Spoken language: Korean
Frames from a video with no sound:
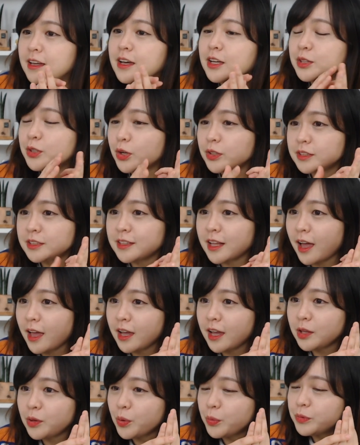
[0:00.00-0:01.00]
너는
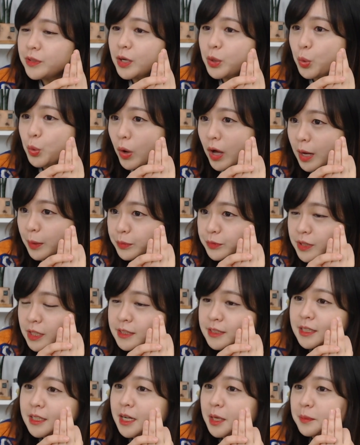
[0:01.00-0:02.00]
나에게 너무나 과분한
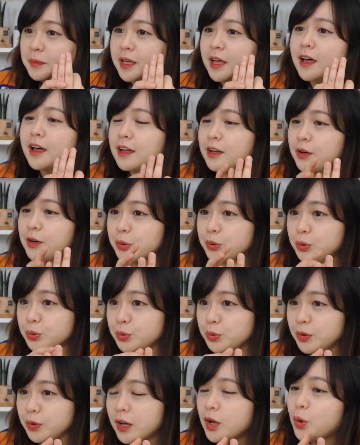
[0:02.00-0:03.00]
사람이야.
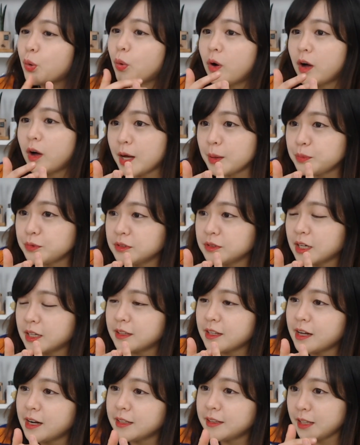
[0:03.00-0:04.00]
그것도 과분하다
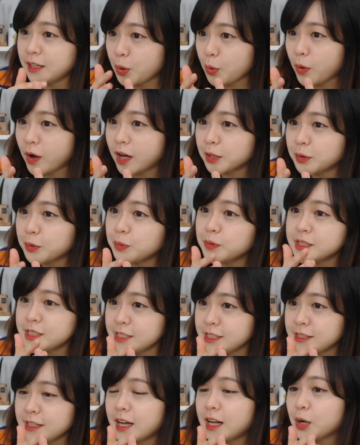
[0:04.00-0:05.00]
할 때 과도
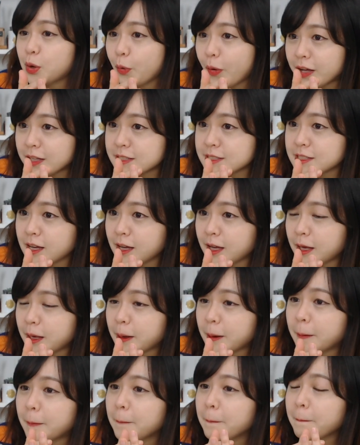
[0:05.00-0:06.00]
진할
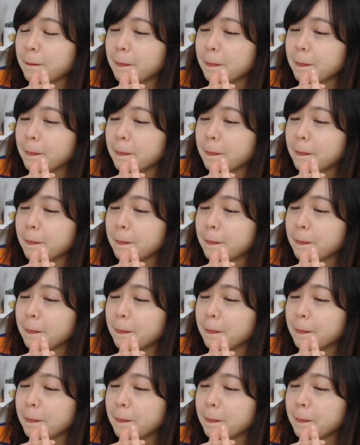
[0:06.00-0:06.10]
과자예요.